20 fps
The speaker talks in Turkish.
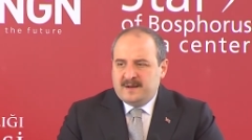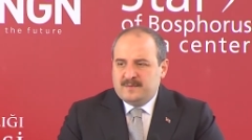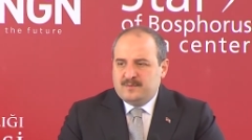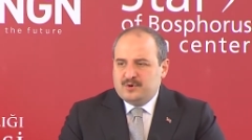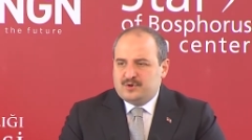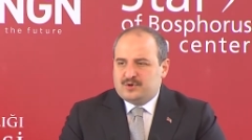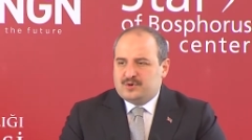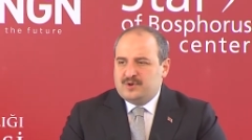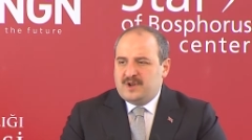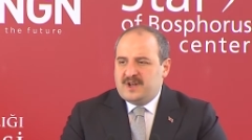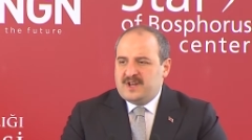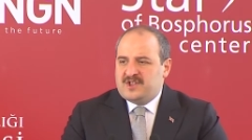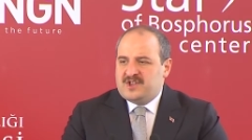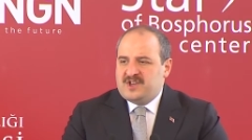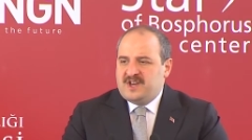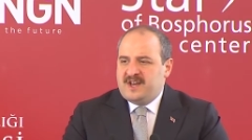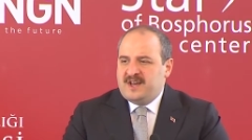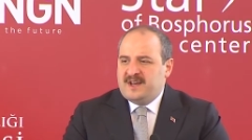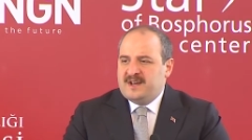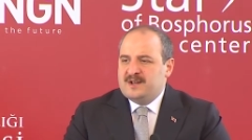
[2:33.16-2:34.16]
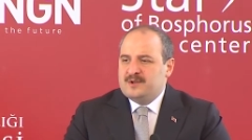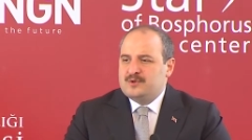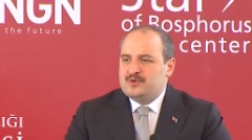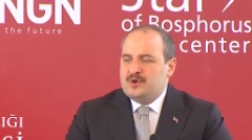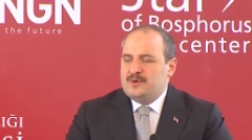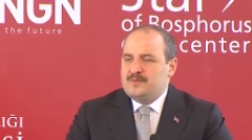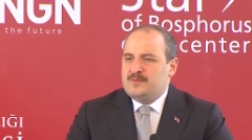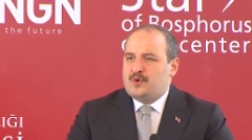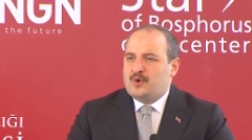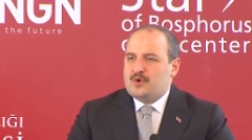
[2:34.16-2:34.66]
bu süreci
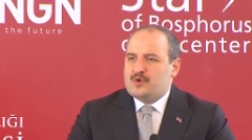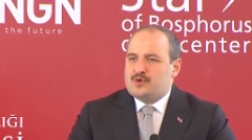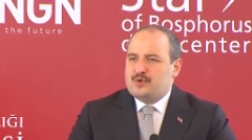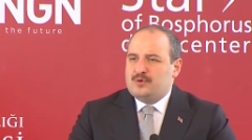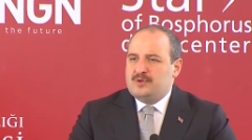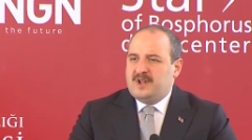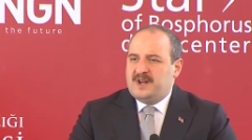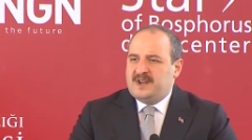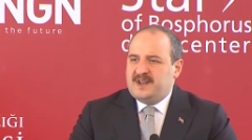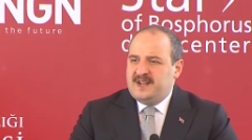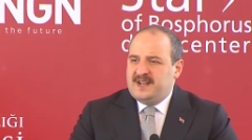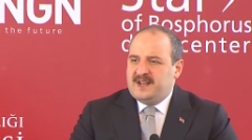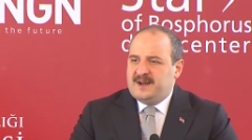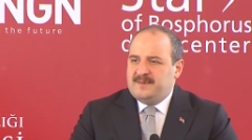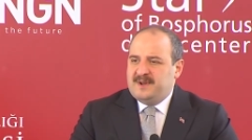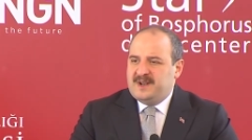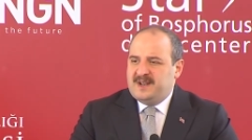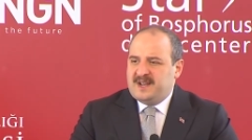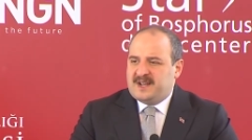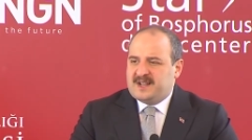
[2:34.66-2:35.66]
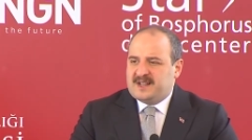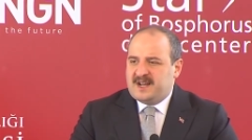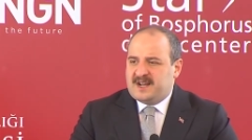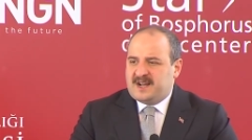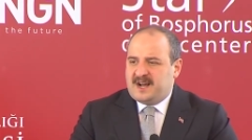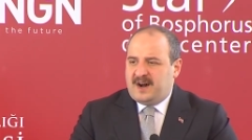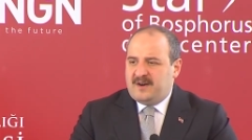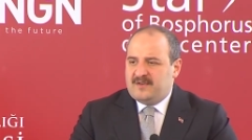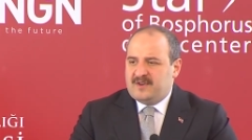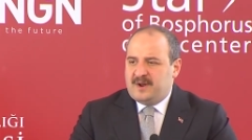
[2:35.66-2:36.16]
tüm koşullarıyla birlikte
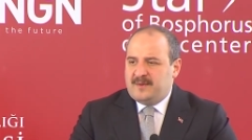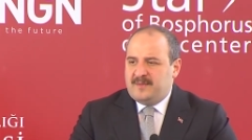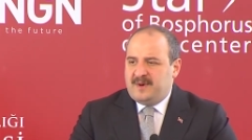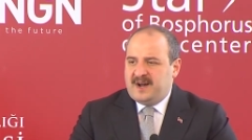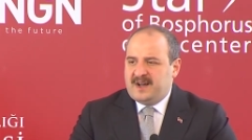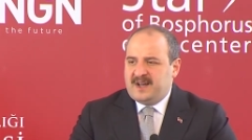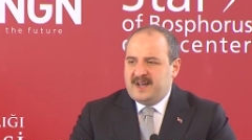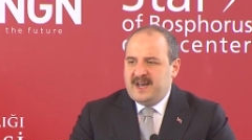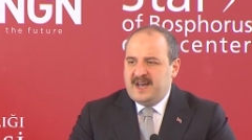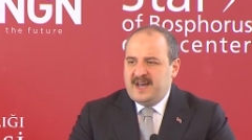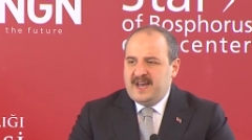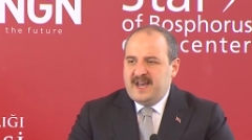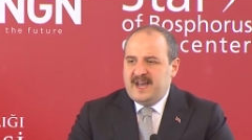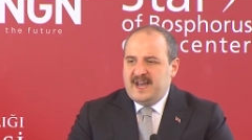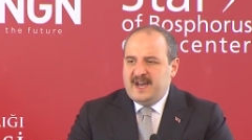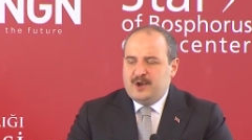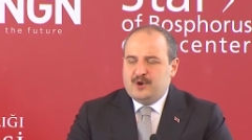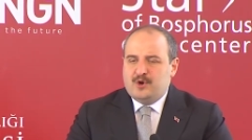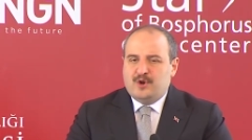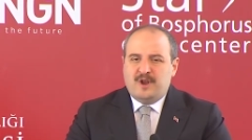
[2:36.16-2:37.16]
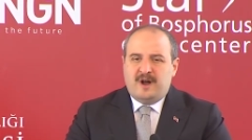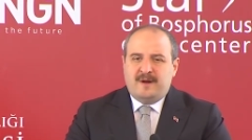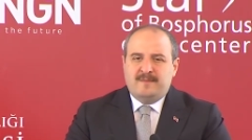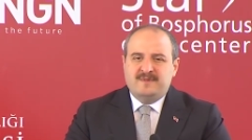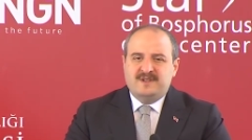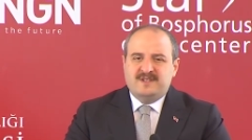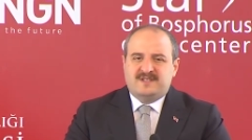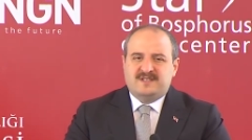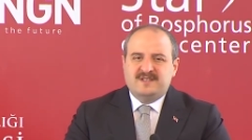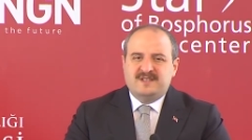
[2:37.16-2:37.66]
kavramak, en
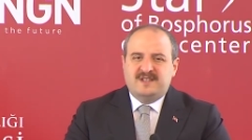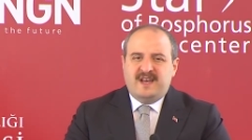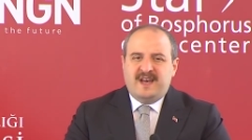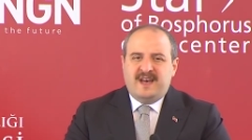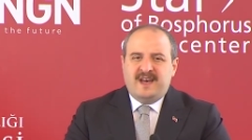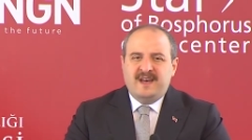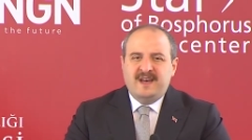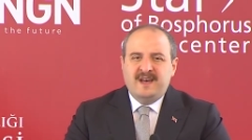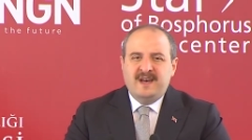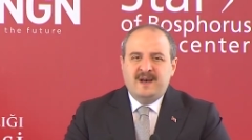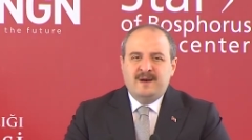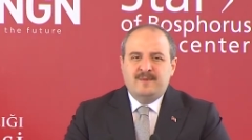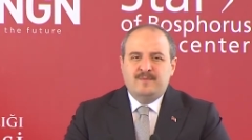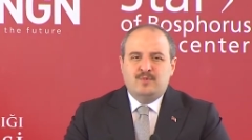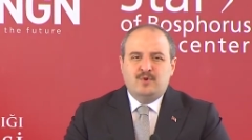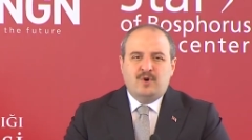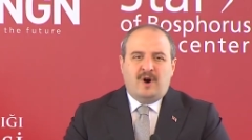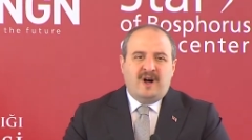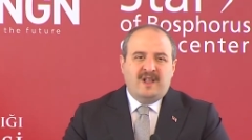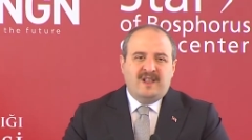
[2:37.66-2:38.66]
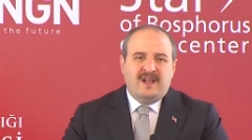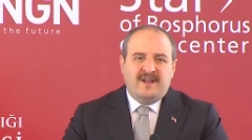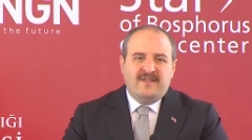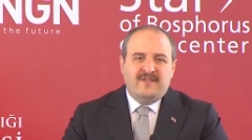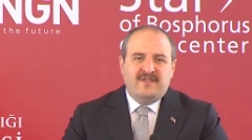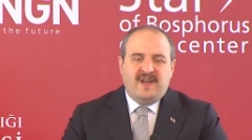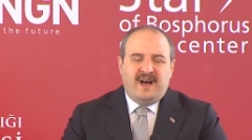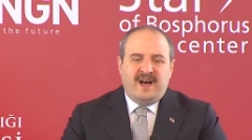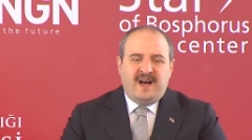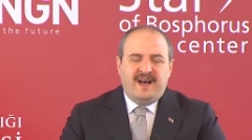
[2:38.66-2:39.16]
önemlisi de bu
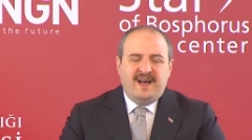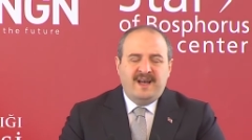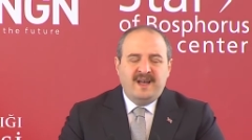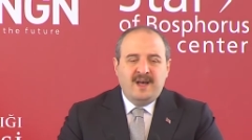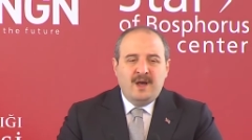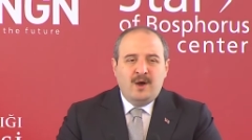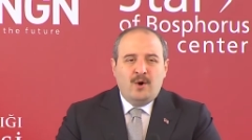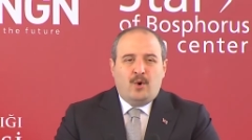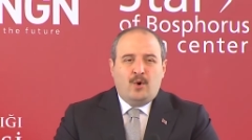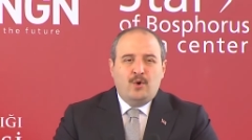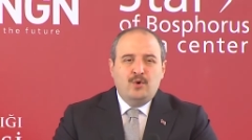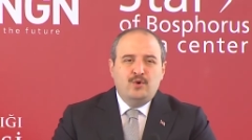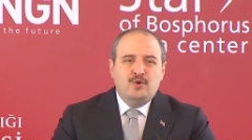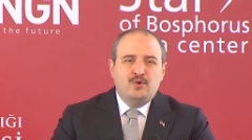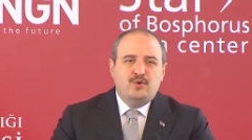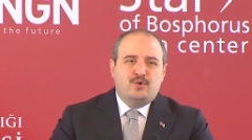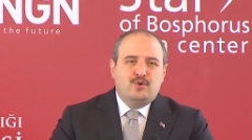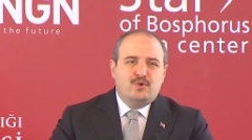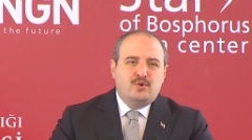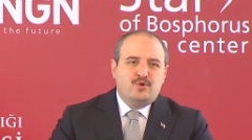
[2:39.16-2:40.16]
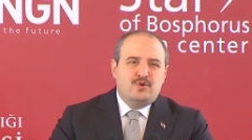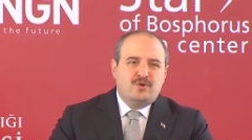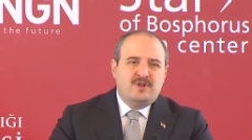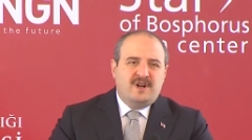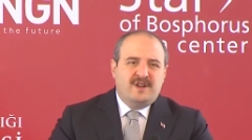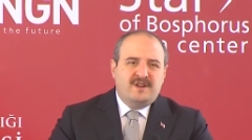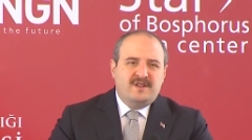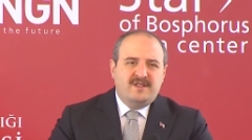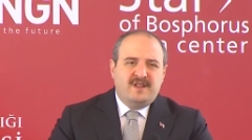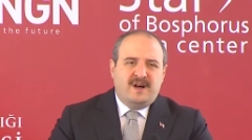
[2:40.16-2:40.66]
alanda oyun
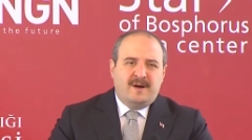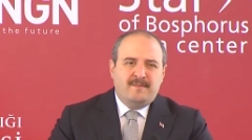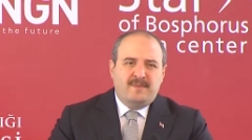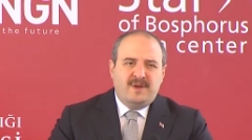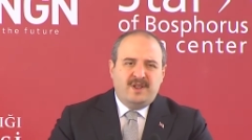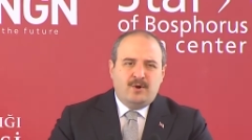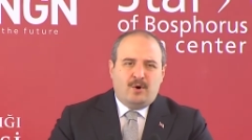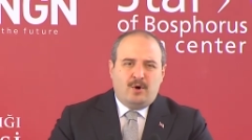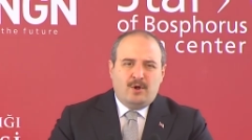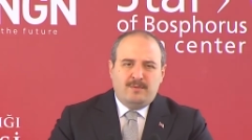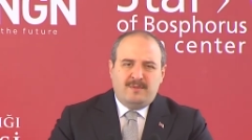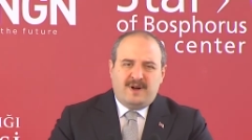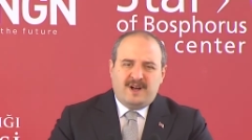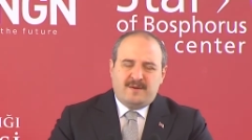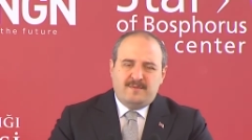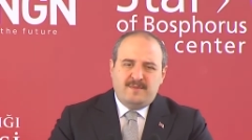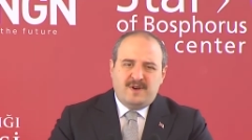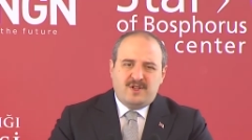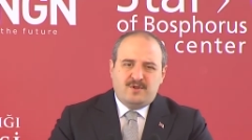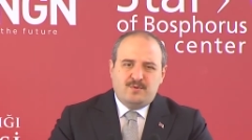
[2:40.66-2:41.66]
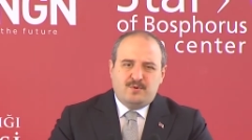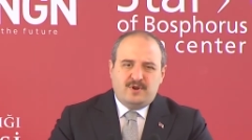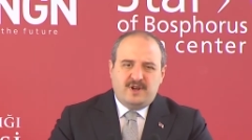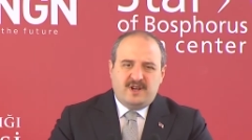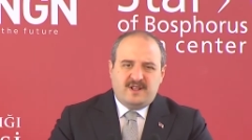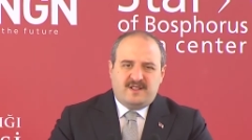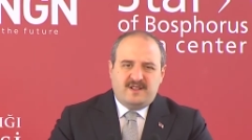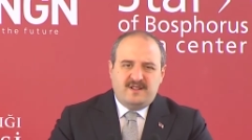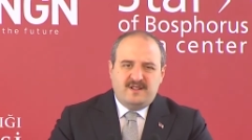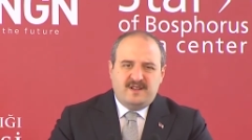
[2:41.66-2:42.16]
kurucularından biri olmak
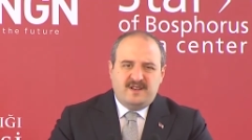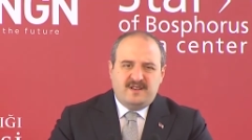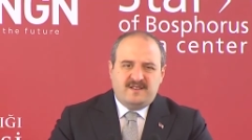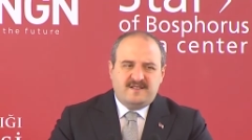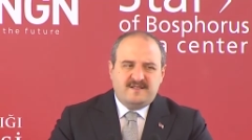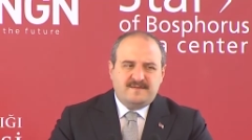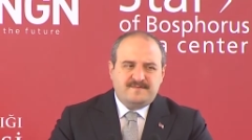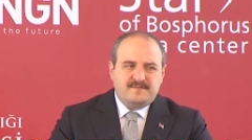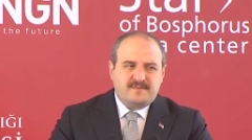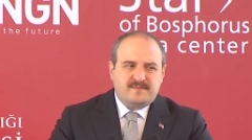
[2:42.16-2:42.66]
mecburiyetindeyiz.